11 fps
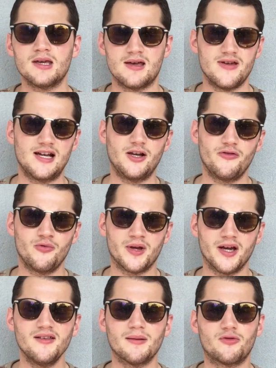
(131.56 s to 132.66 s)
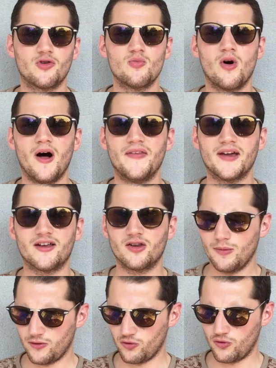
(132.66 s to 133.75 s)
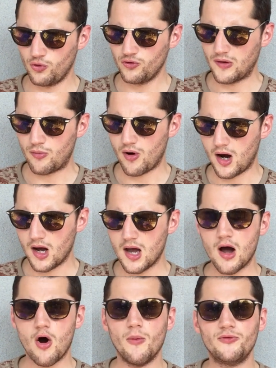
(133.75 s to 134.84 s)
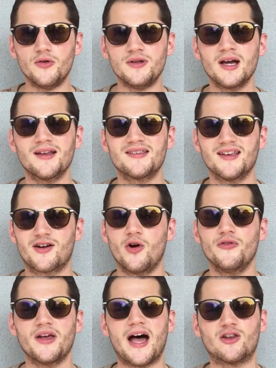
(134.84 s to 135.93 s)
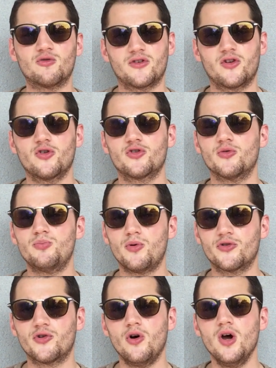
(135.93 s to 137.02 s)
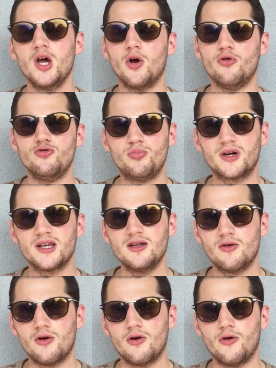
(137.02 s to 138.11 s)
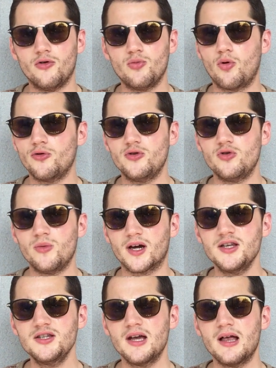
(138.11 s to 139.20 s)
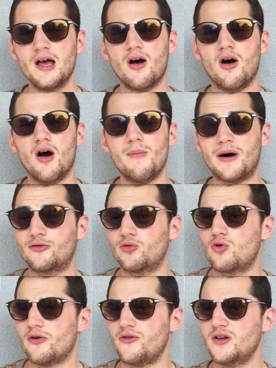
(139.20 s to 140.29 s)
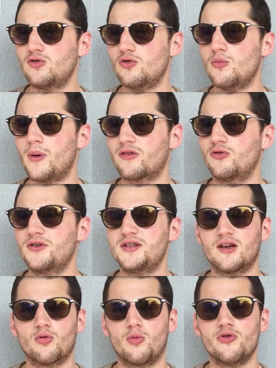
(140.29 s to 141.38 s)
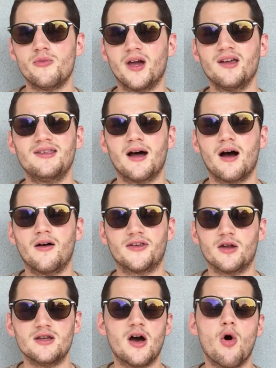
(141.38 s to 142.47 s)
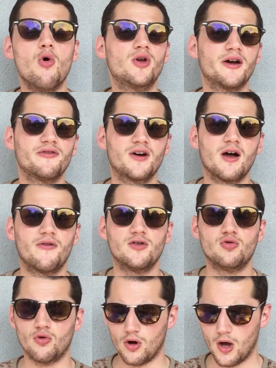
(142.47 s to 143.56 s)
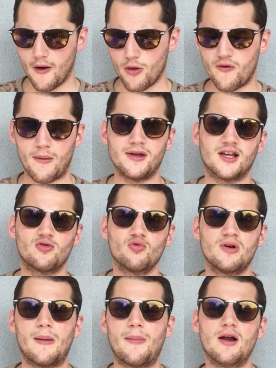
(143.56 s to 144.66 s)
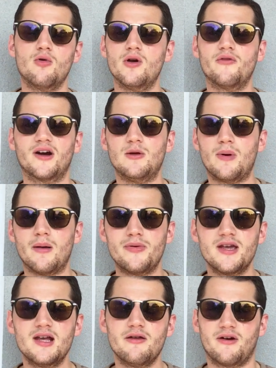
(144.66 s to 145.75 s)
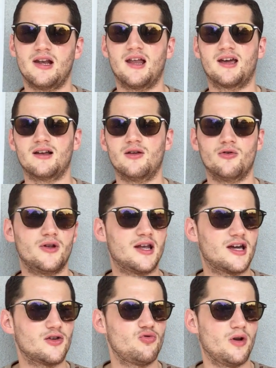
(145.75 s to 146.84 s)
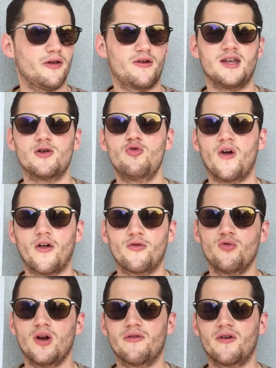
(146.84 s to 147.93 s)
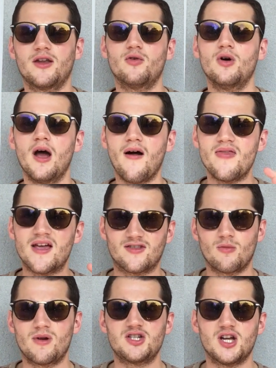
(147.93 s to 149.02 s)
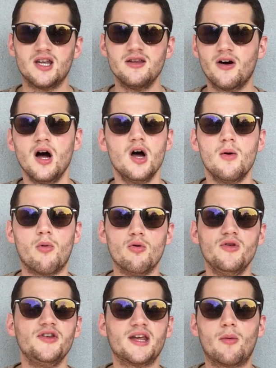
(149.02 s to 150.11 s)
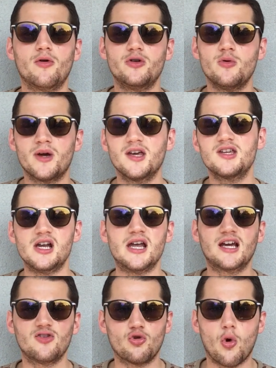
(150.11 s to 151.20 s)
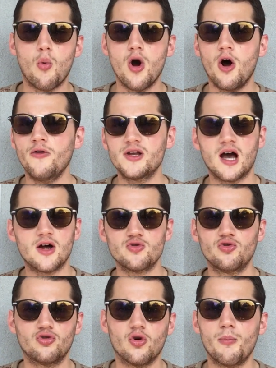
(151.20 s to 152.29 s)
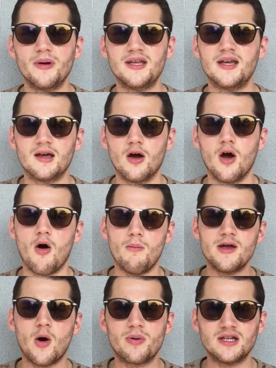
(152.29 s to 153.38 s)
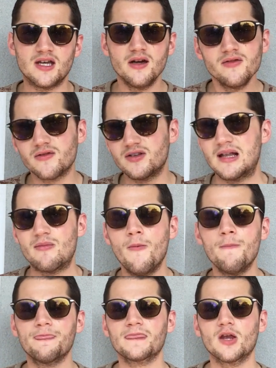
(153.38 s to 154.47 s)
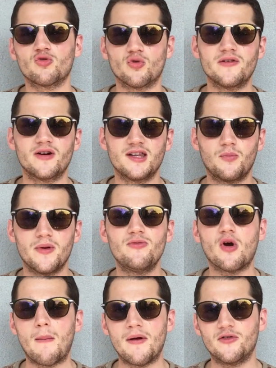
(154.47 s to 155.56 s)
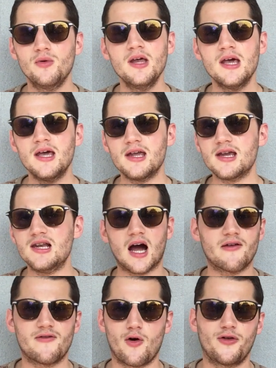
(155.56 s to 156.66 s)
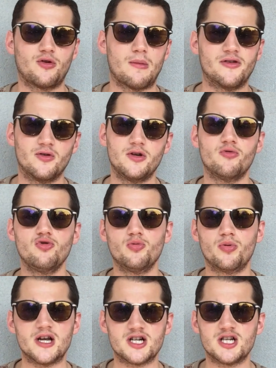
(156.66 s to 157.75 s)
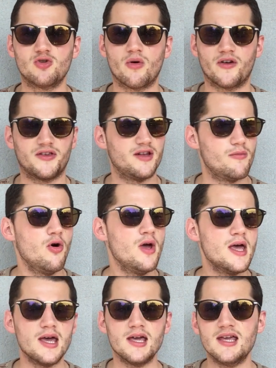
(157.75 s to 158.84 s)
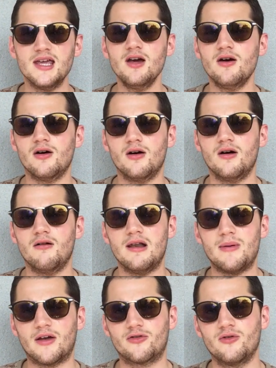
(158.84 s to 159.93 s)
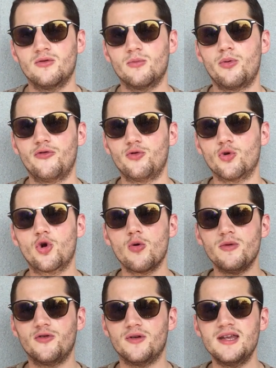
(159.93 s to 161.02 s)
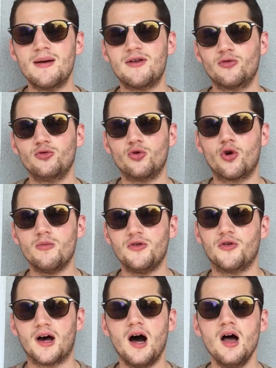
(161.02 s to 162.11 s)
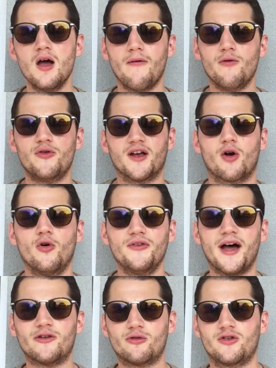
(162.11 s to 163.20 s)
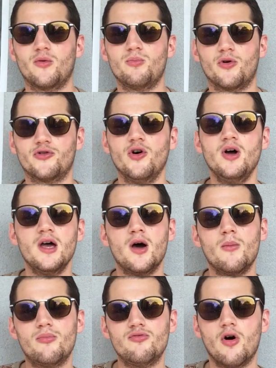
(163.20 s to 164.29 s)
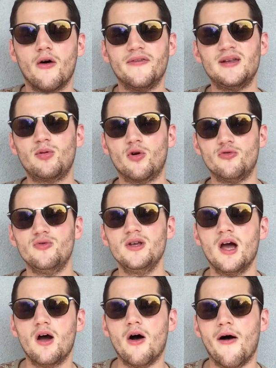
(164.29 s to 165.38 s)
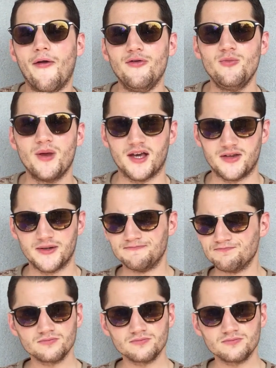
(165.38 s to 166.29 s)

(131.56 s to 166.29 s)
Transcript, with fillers: Et avec les livres numériques, c'est absolument intéressant parce que du coup, tu vas pouvoir obtenir 50 à 60% du prix euh, du produit numérique euh, parce qu'en fait le personne qui a son produit numérique n'a aucun frais en fait de, fabrication il n'a pas le, frais des papiers les frais de l'écriture les frais des couvertures les frais d'assemblage d'un livre pour lui c'est qu'un produit numérique qu'il a écrit sur Word il a juste euh, mis en PDF et finalement son livre est disponible sur Amazon il l'a référencé sur Amazon et du coup tu peux l'acheter toi facilement et les personnes peuvent te commissionner Amazon te commissionnera de 50 à 60% pour des produits numériques